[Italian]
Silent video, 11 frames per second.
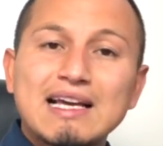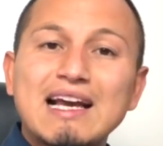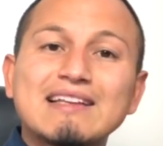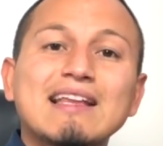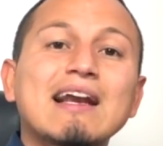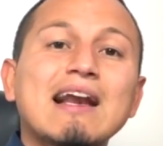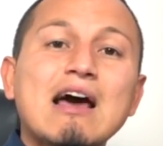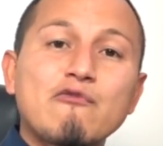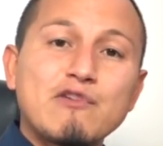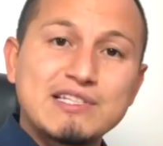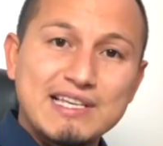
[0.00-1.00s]
che
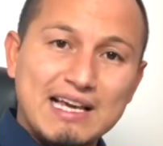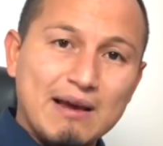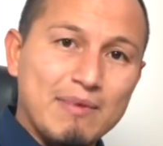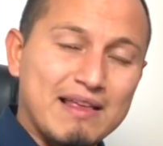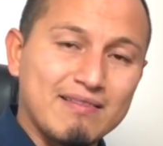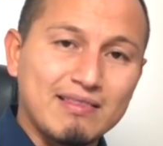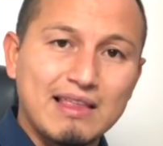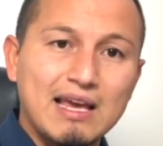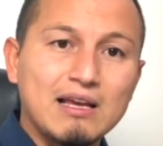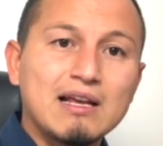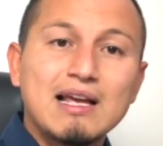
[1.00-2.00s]
terrà
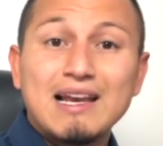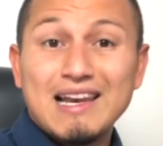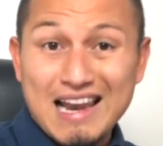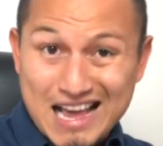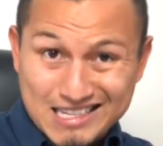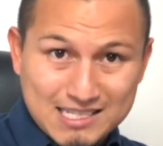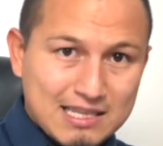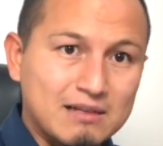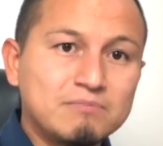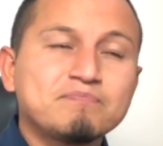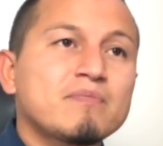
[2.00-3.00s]
fisicamente
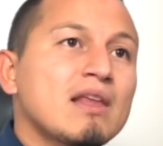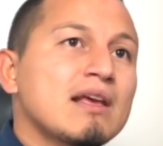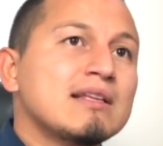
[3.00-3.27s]
l'asta.